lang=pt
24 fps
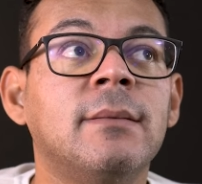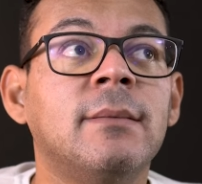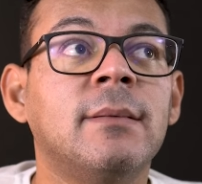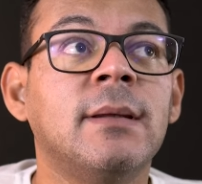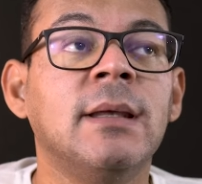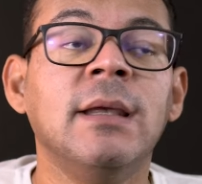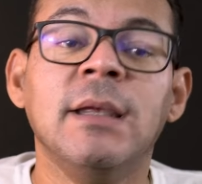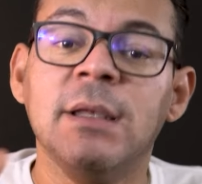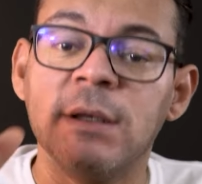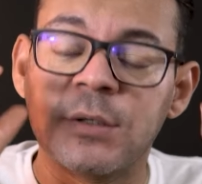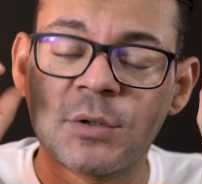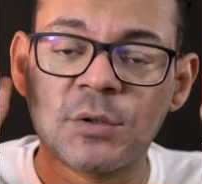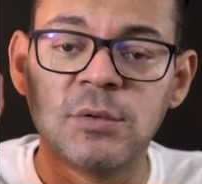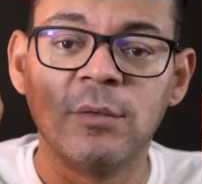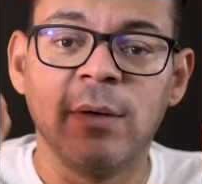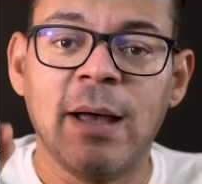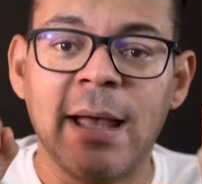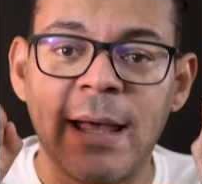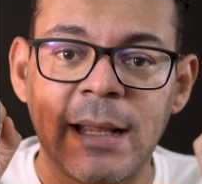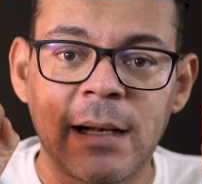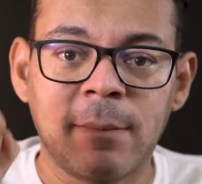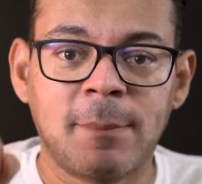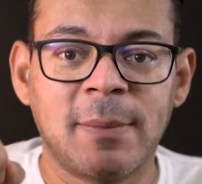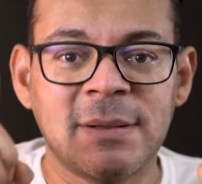e isso
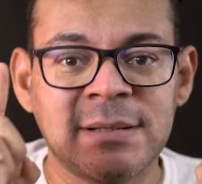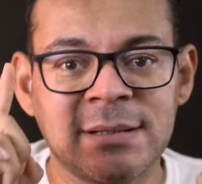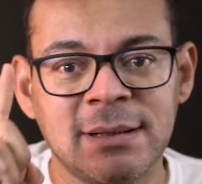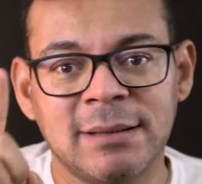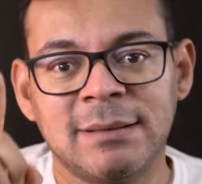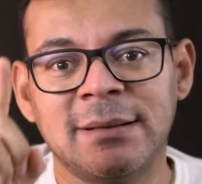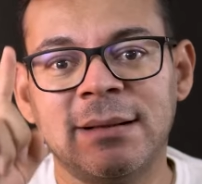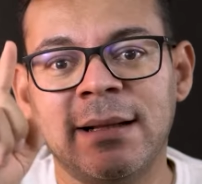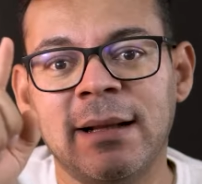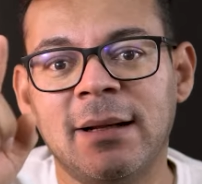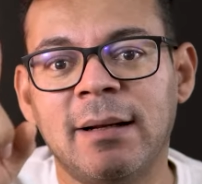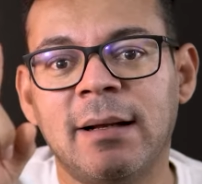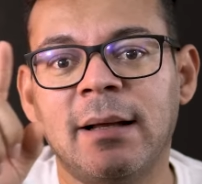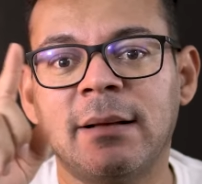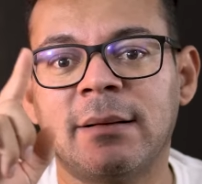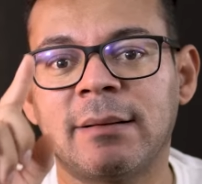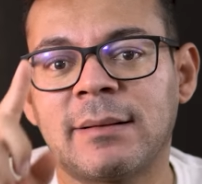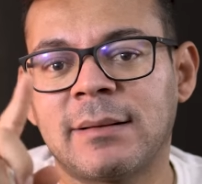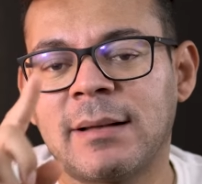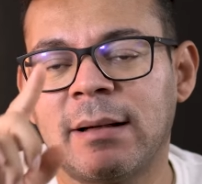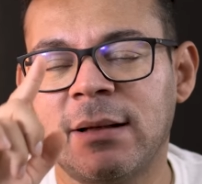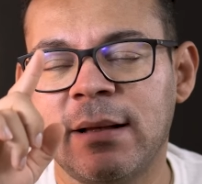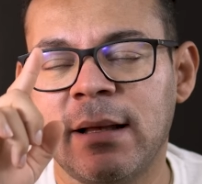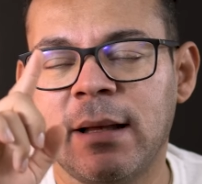era para ser ter,
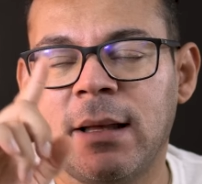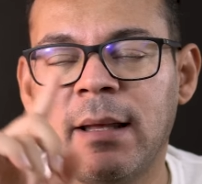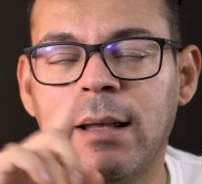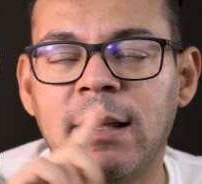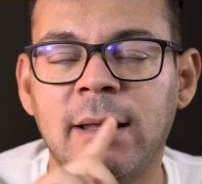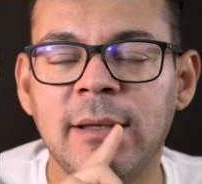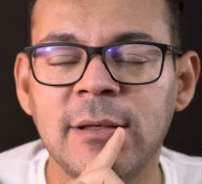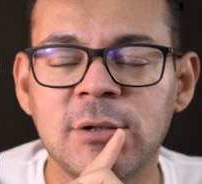é,